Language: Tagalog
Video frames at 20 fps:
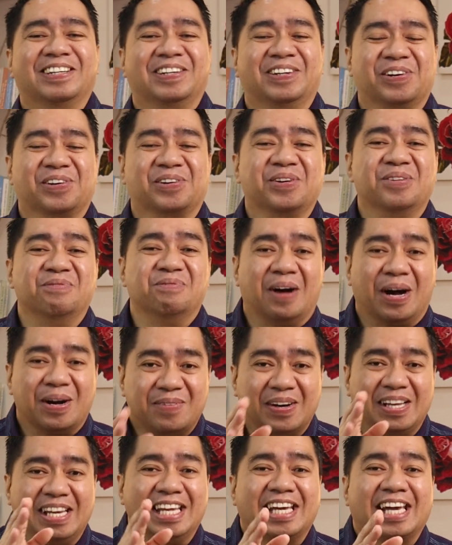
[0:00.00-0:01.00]
O, kung
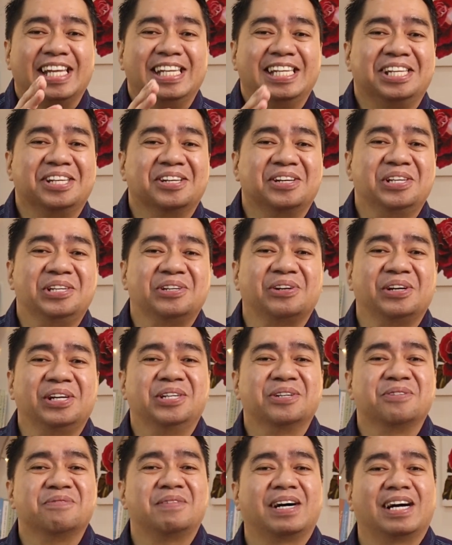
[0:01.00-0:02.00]
babalikan ninyo yung
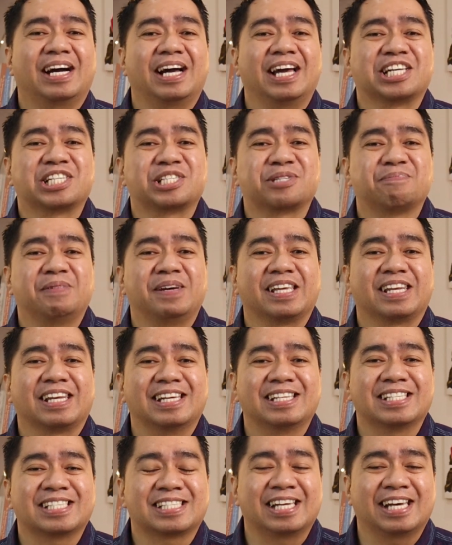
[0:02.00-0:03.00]
inyong mga
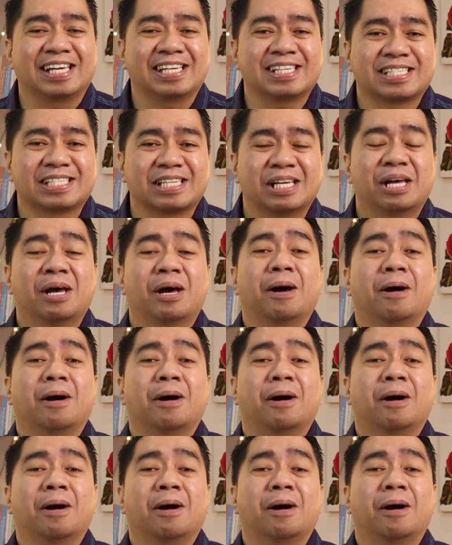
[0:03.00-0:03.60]
experiences